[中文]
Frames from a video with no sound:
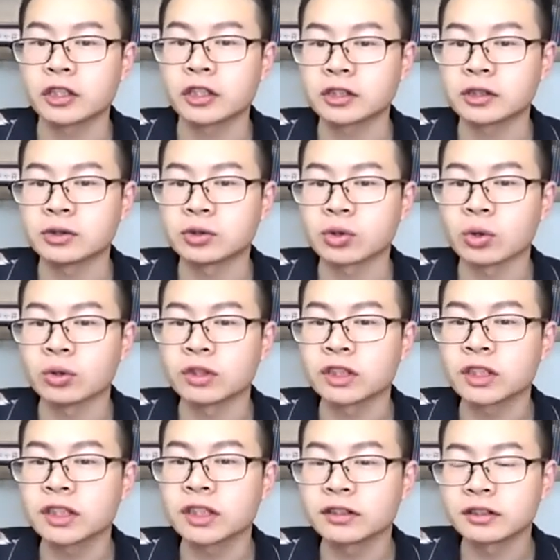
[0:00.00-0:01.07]
仅从
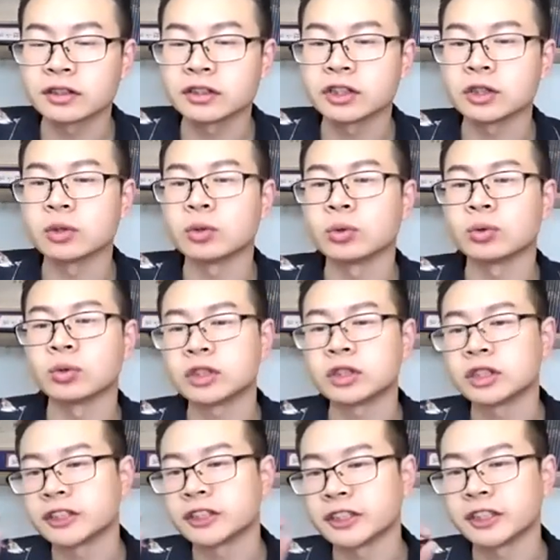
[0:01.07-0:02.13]
这一时期鲁
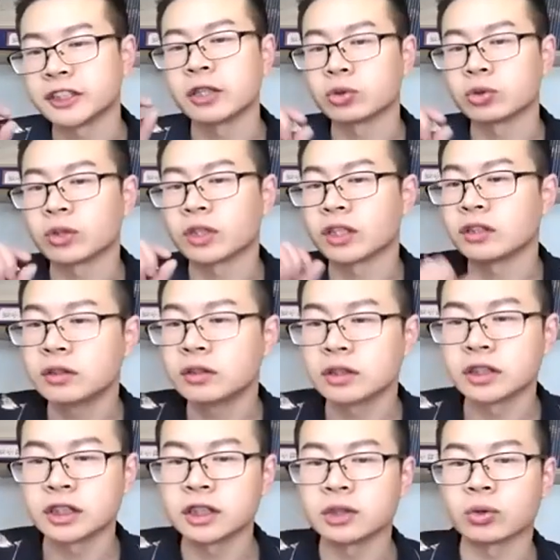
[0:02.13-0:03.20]
迅写作的日
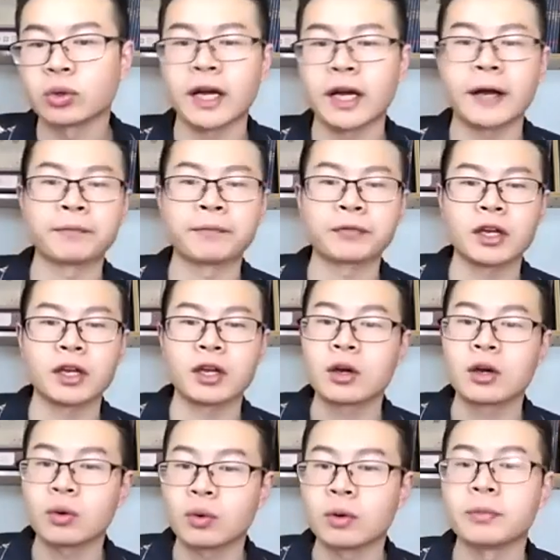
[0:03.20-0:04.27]
记中啊，
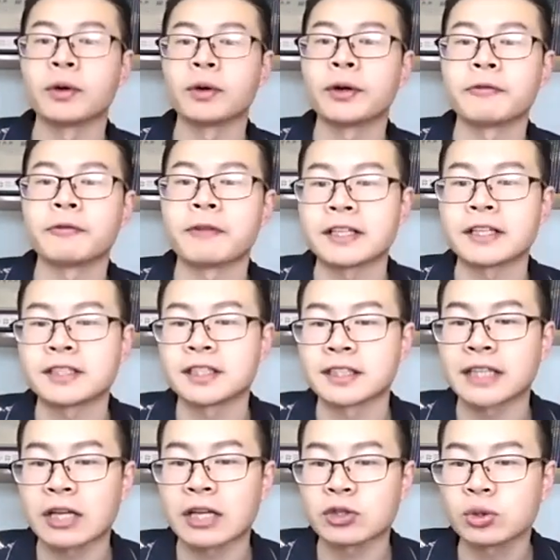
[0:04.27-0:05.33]
我们会发现
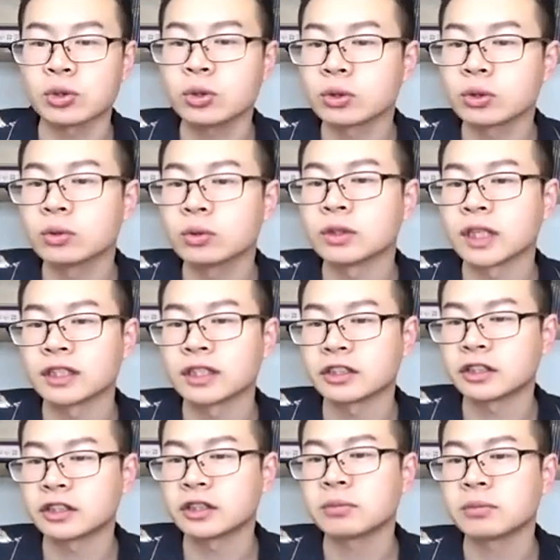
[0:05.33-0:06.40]
他去过的
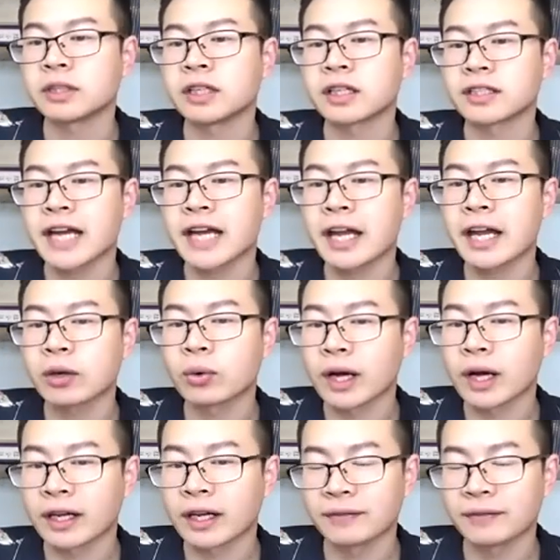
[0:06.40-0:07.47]
知名的菜
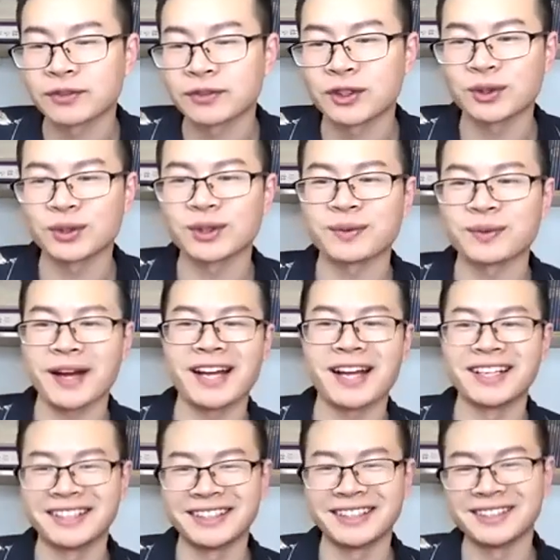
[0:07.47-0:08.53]
馆呢，就有什么
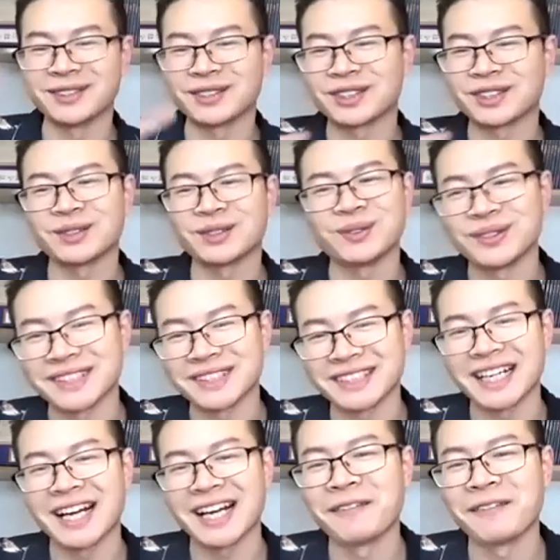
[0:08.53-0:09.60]
六十五
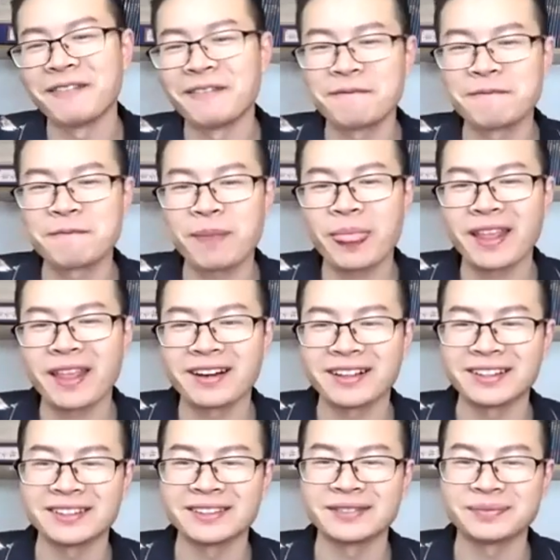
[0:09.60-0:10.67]
家
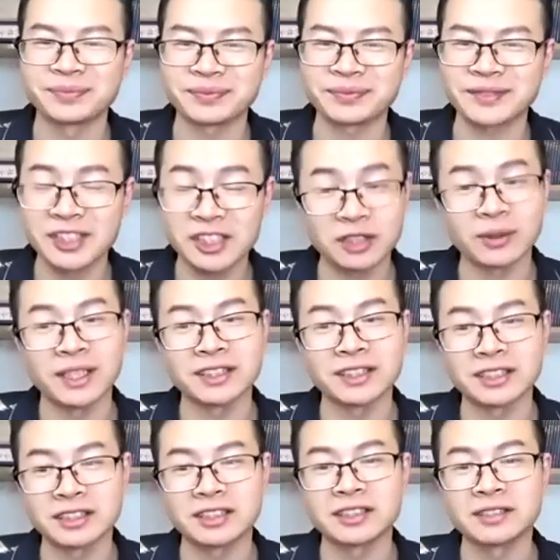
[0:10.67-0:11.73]
啊，喜欢
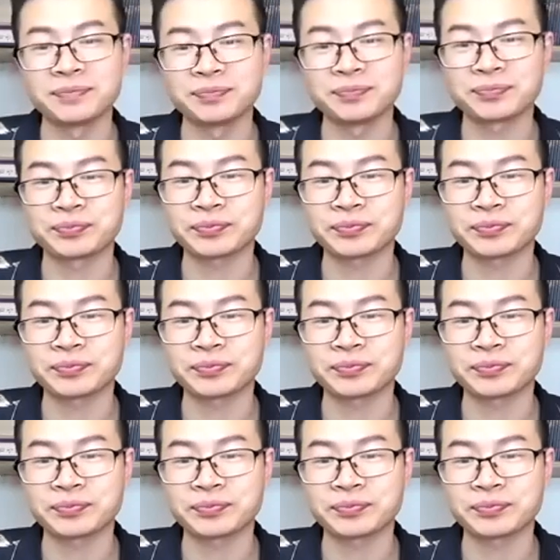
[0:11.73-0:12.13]
吃。